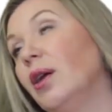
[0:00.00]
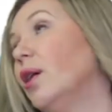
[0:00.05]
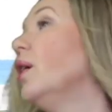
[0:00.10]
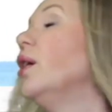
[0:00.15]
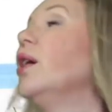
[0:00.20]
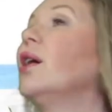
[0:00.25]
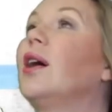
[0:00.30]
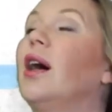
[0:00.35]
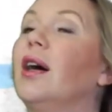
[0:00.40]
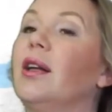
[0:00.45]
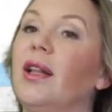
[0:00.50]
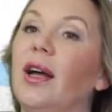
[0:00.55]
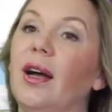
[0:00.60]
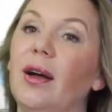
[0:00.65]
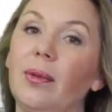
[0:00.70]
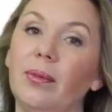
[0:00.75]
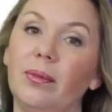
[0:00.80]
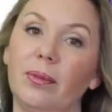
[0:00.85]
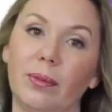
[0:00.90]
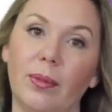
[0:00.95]
Э,
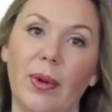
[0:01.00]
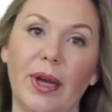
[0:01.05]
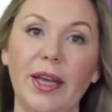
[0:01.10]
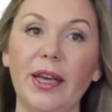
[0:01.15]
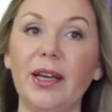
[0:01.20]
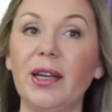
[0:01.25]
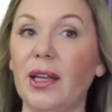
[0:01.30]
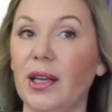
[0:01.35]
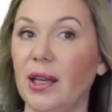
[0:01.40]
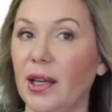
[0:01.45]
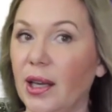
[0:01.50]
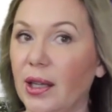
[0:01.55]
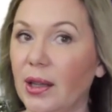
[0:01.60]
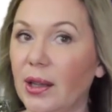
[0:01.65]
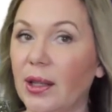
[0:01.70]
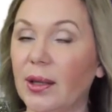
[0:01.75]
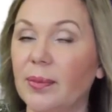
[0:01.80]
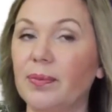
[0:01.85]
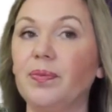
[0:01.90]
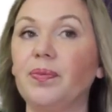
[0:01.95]
когда мои
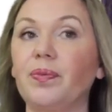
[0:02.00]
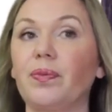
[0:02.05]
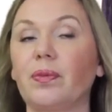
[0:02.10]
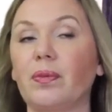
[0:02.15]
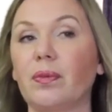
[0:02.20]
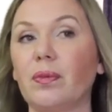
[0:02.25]
клиенты,